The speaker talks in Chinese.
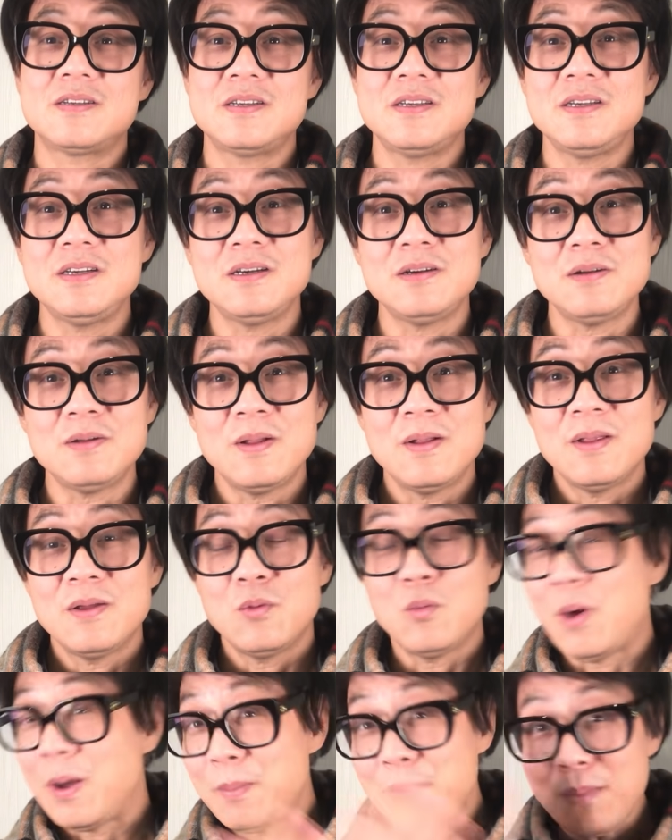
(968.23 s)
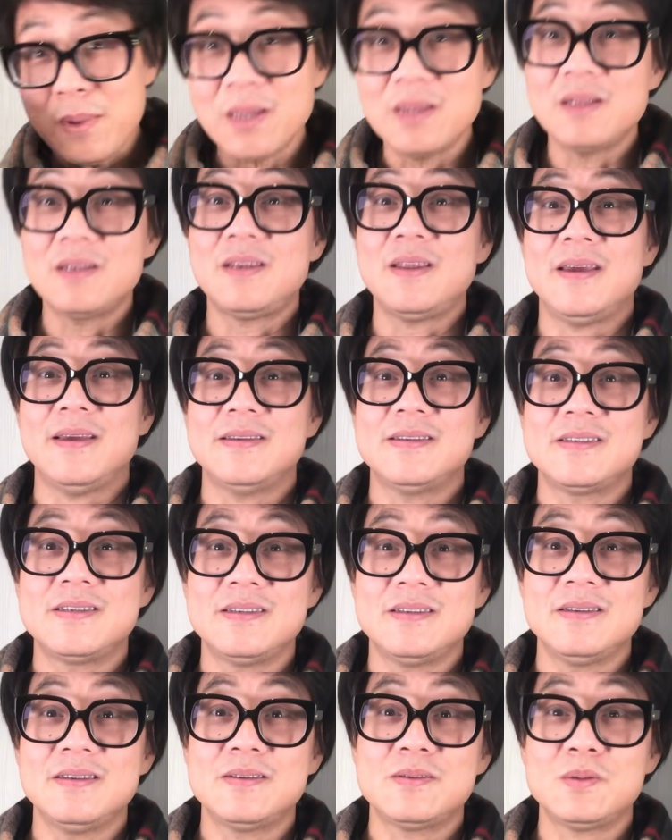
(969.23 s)
是一个完美的典
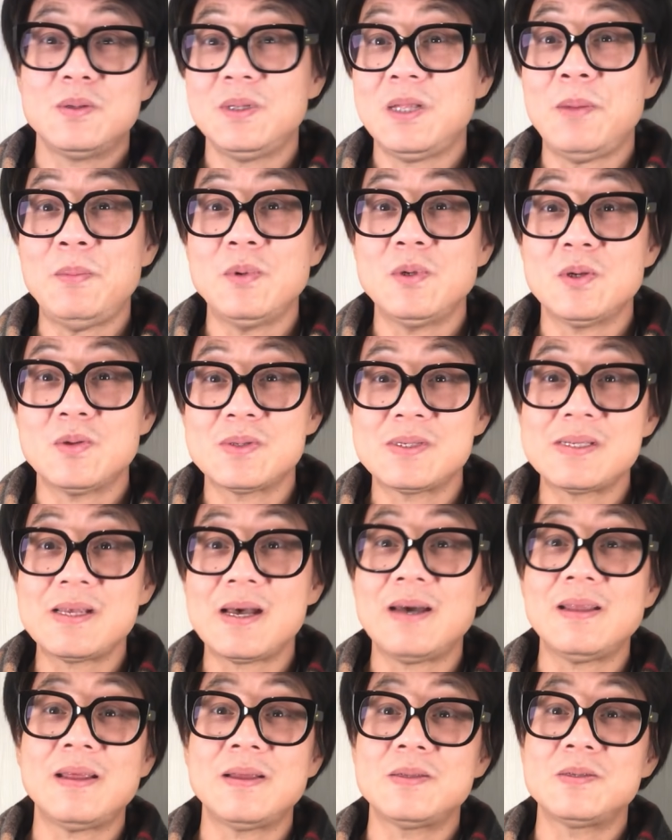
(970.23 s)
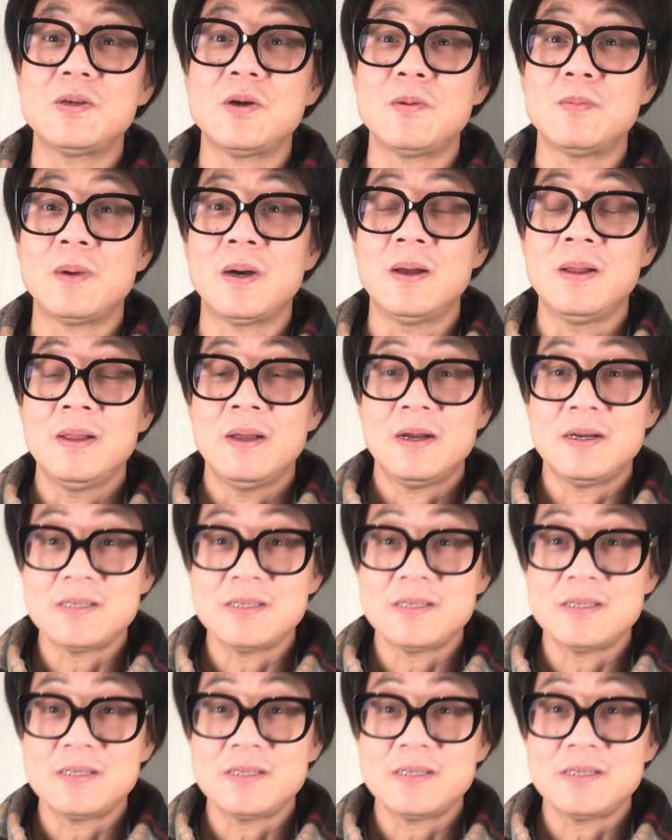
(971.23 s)
型，所以他们叫撒旦教嘛。